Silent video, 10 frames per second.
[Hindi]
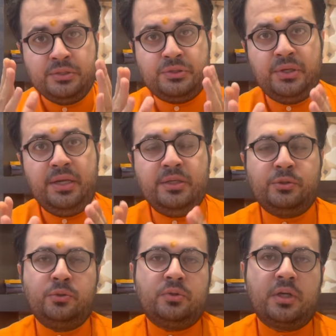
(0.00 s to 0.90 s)
श्री
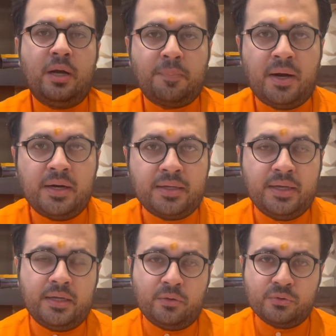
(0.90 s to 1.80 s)
सुक्त का पाठ
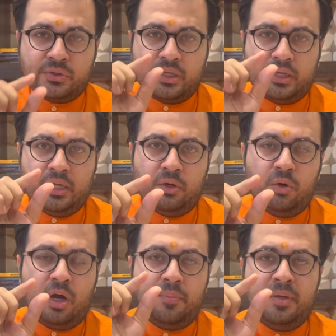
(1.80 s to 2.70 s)
कहकर उस सिक्के को
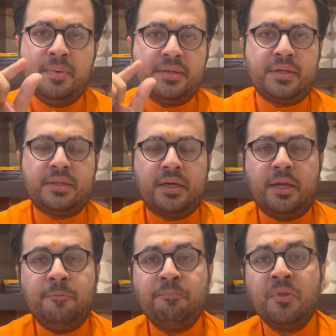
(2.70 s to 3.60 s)
अभिमंत्रित करें